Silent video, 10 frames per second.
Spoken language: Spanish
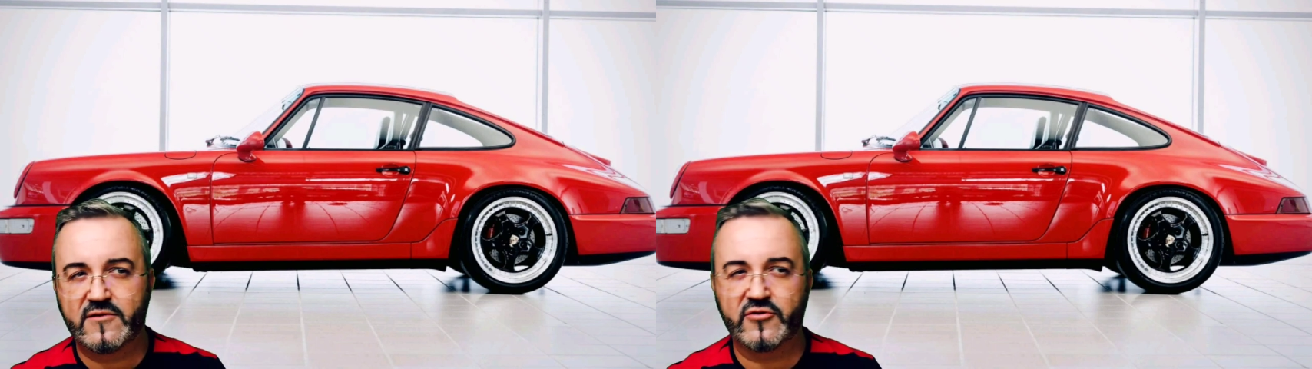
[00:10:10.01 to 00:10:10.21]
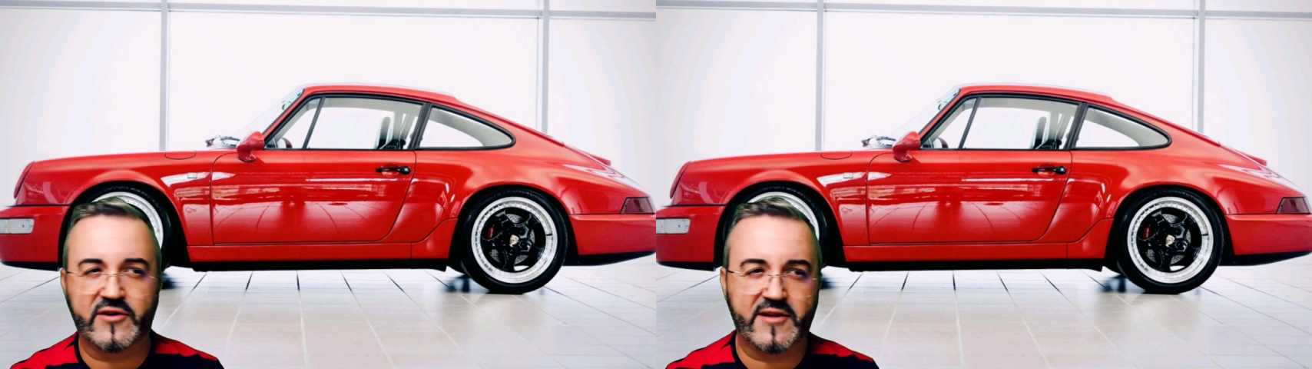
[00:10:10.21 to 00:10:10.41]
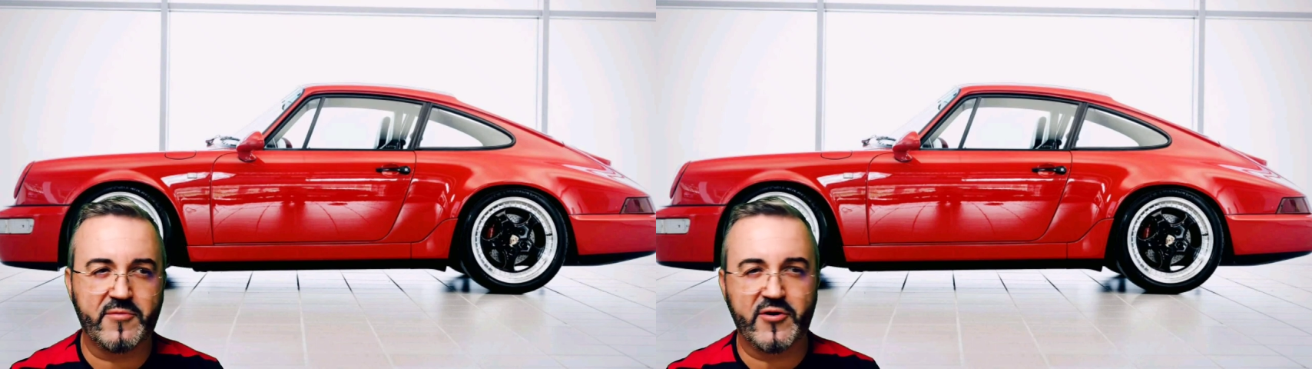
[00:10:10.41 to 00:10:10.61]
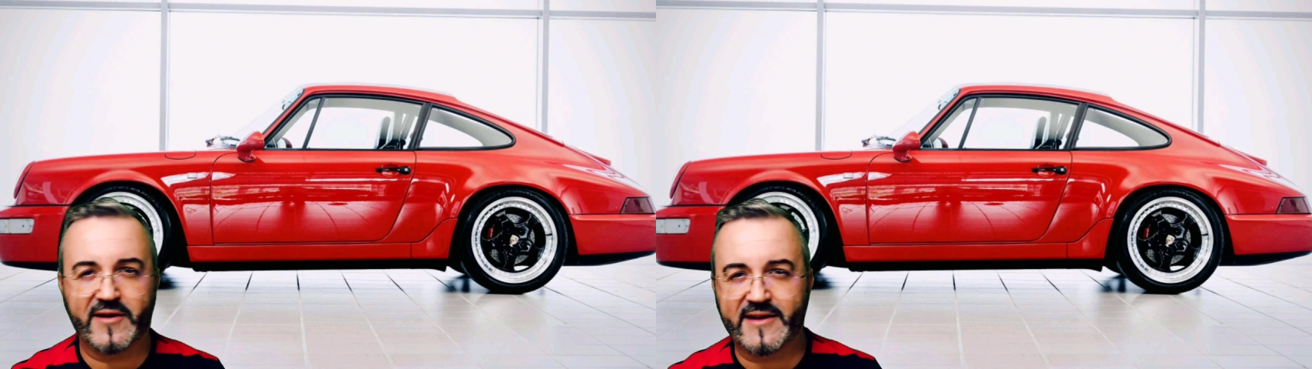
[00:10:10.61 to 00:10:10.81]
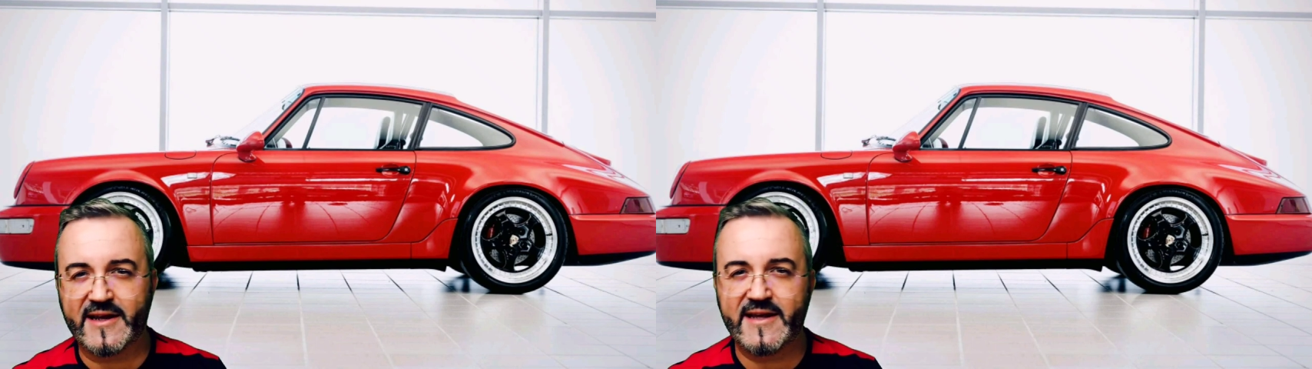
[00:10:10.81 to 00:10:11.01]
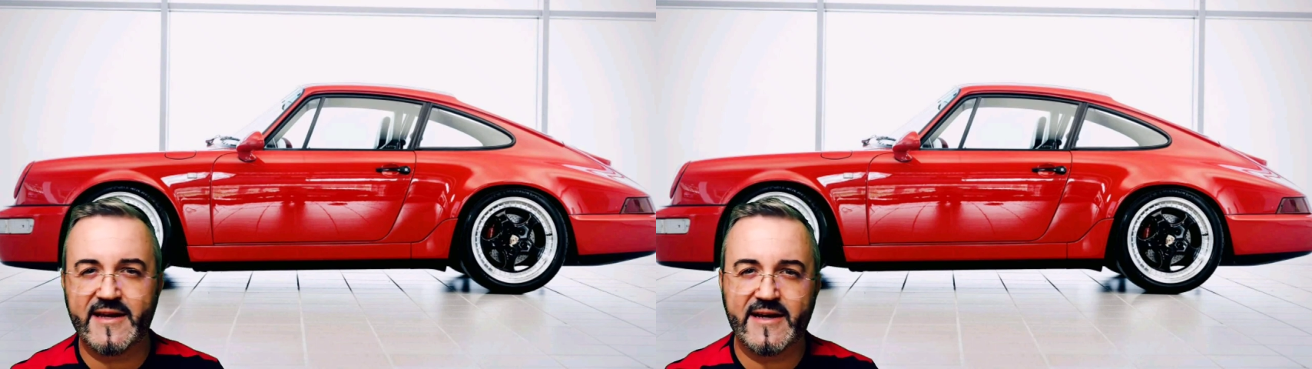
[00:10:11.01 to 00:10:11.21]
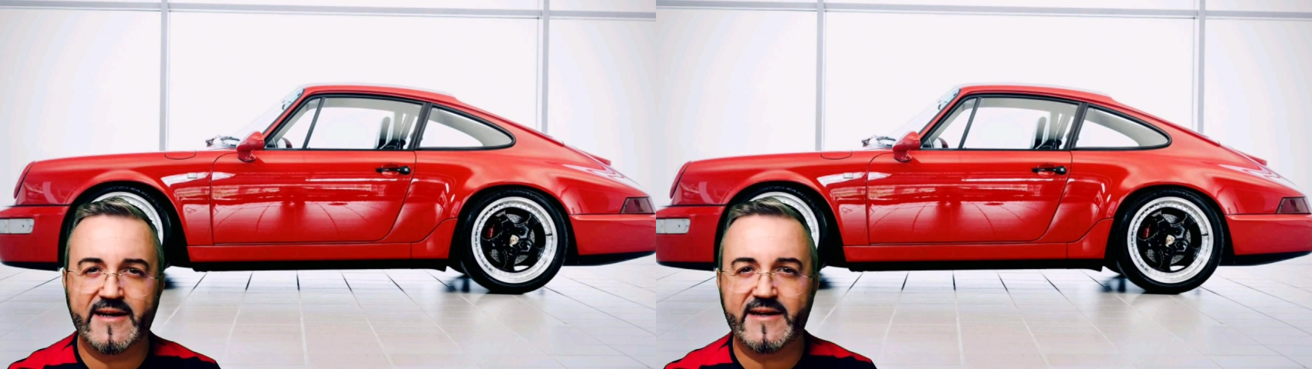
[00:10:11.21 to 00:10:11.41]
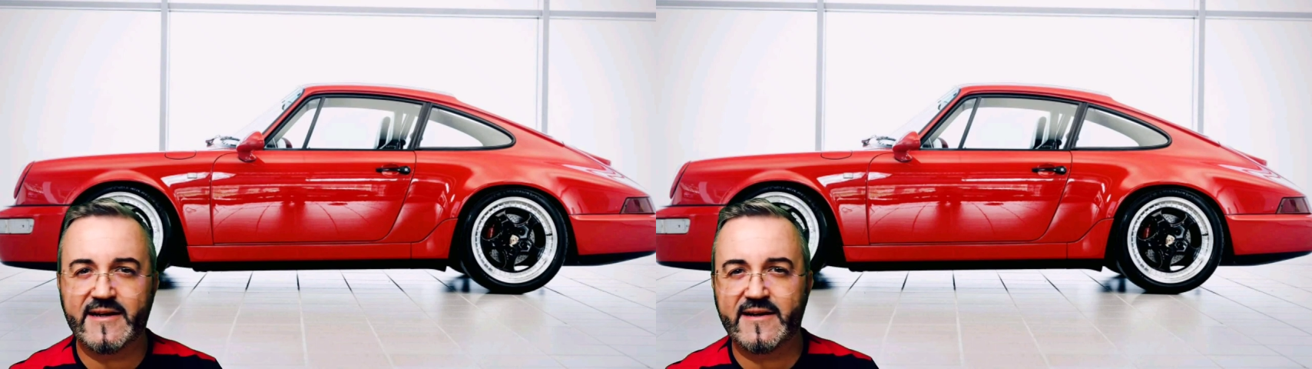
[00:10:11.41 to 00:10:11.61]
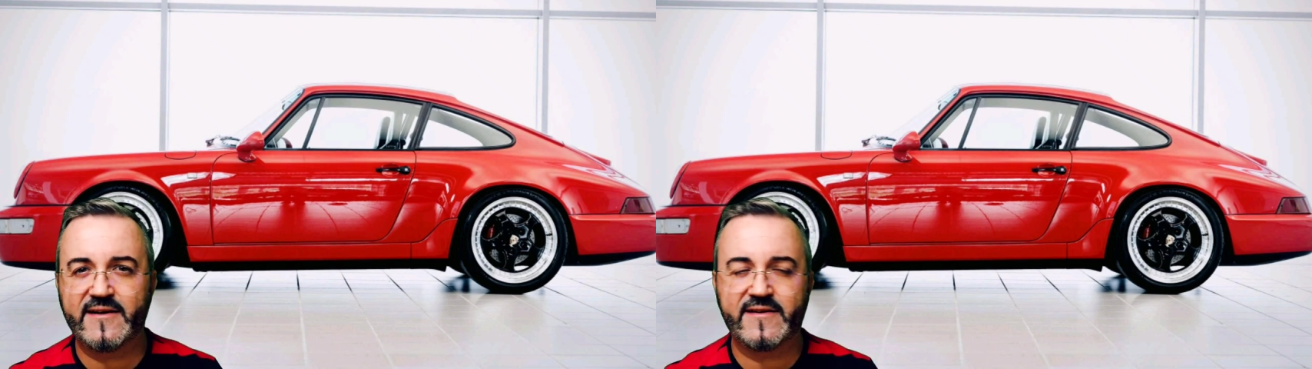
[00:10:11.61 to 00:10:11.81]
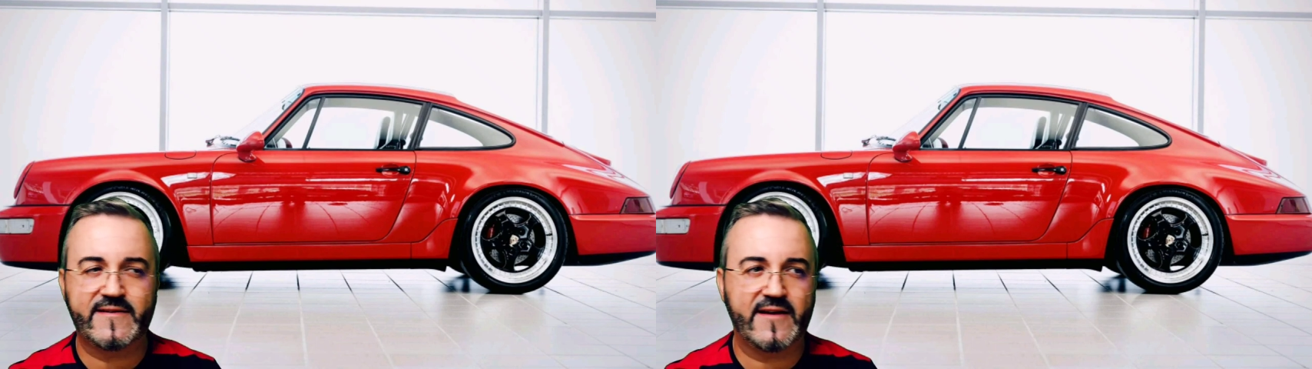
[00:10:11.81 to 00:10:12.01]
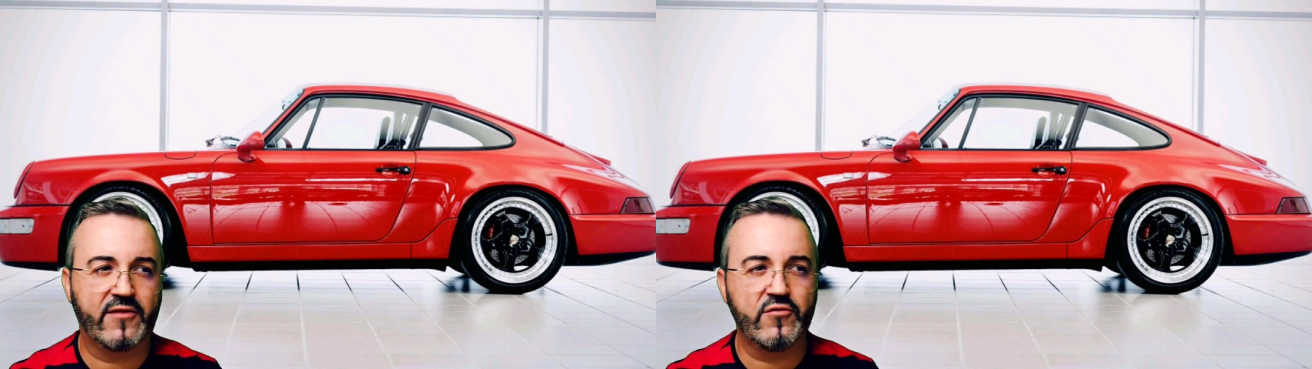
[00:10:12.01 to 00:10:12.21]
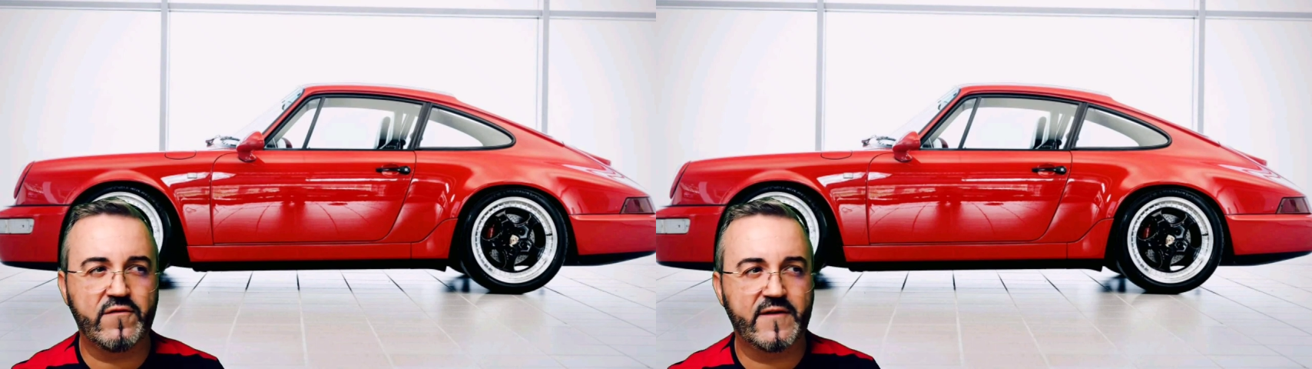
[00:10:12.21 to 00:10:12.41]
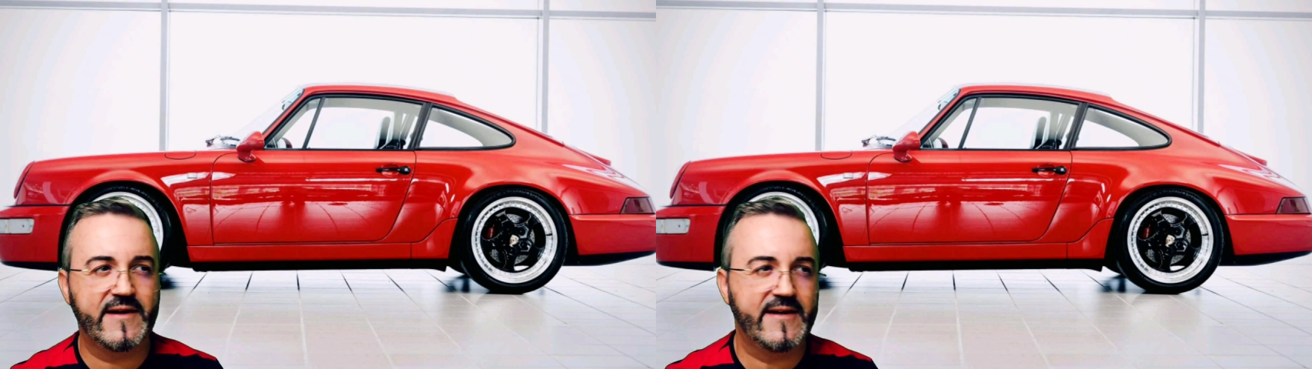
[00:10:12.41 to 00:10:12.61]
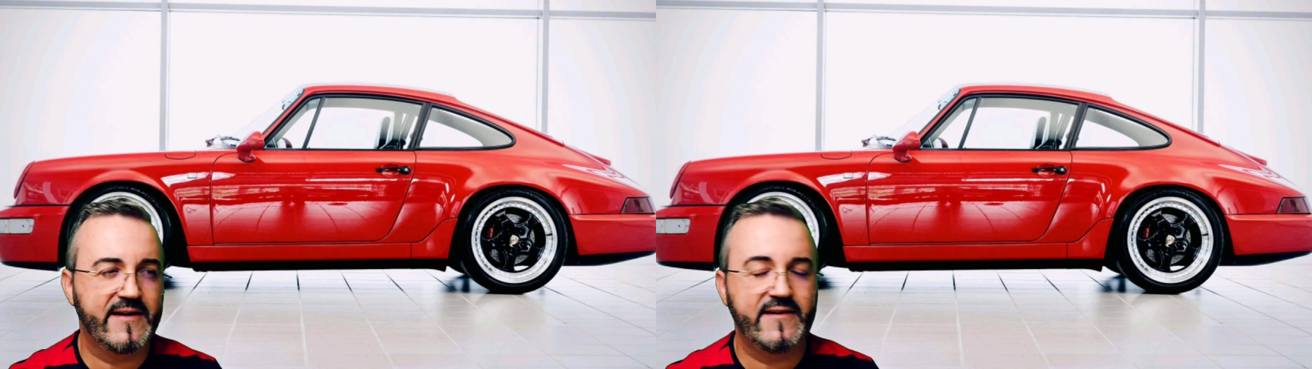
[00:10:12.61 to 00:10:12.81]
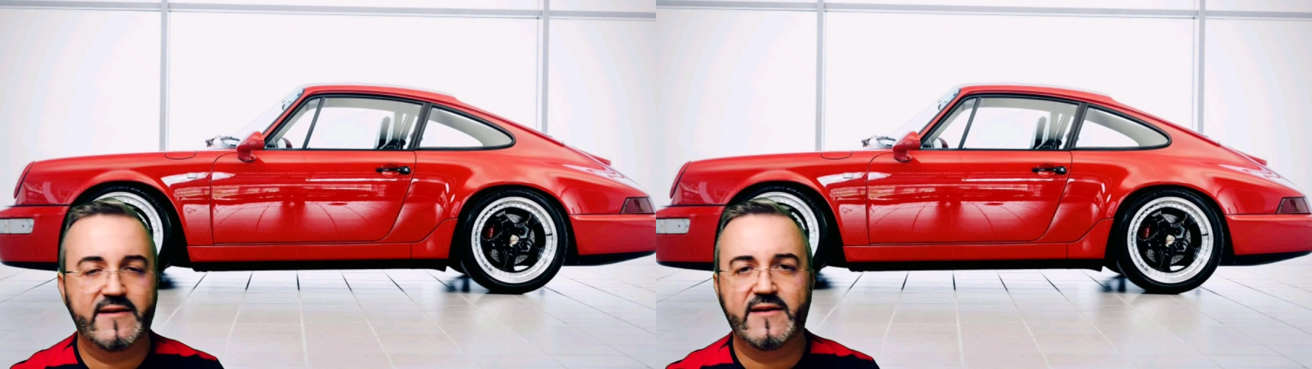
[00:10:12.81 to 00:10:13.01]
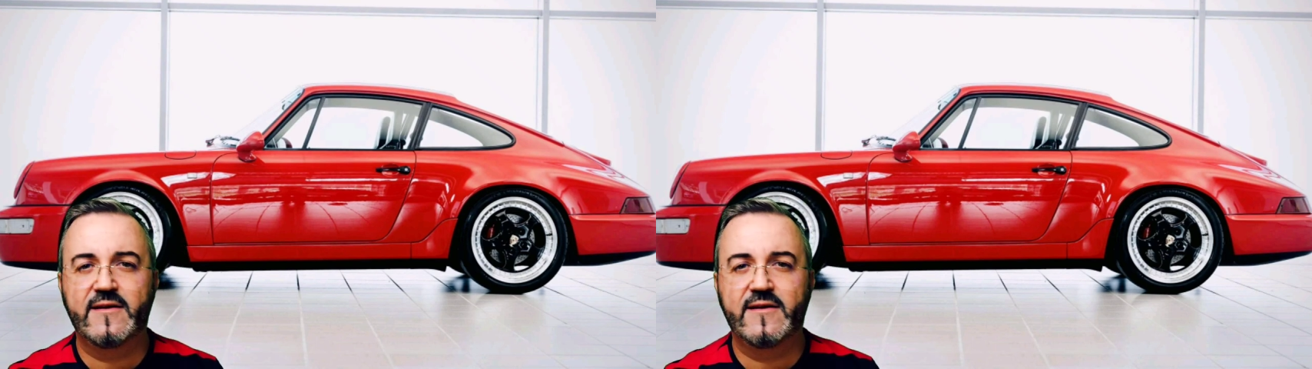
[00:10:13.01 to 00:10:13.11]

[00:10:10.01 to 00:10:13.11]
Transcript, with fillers: otro tipo de baterías, azufre,